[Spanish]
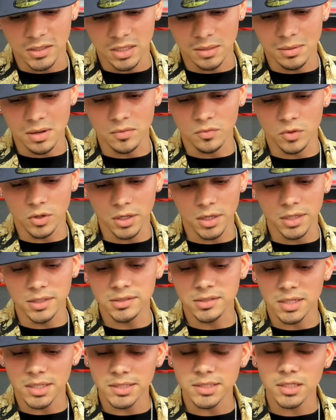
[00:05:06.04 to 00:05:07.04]
tema fue
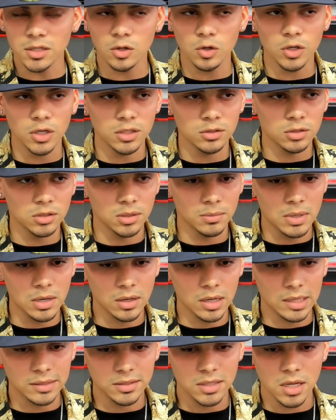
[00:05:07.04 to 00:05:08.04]
Enciéndelo y ese tema,
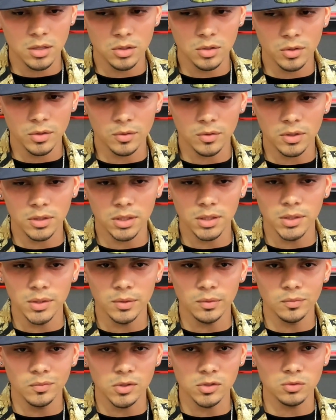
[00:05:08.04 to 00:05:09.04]
gracias a Dios, eh,
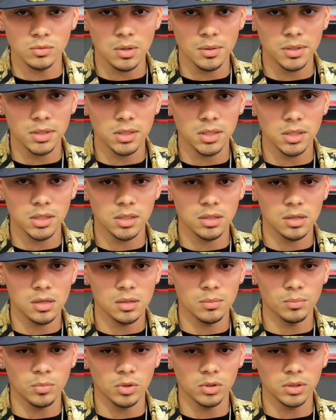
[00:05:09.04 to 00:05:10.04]
fue sumamente
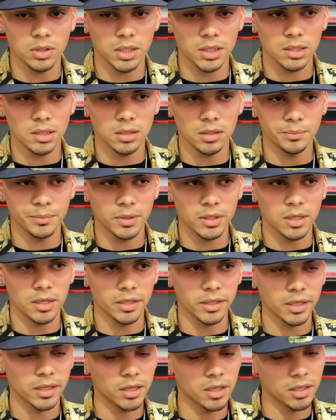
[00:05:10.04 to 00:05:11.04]
importante en mi
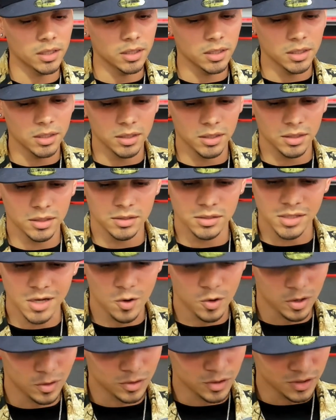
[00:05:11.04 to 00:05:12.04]
carrera. Y
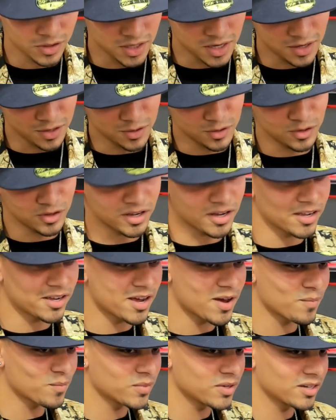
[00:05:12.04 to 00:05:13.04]
a Tañengo y a
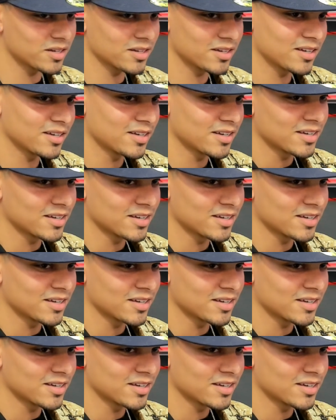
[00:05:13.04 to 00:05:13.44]
Yambi, que,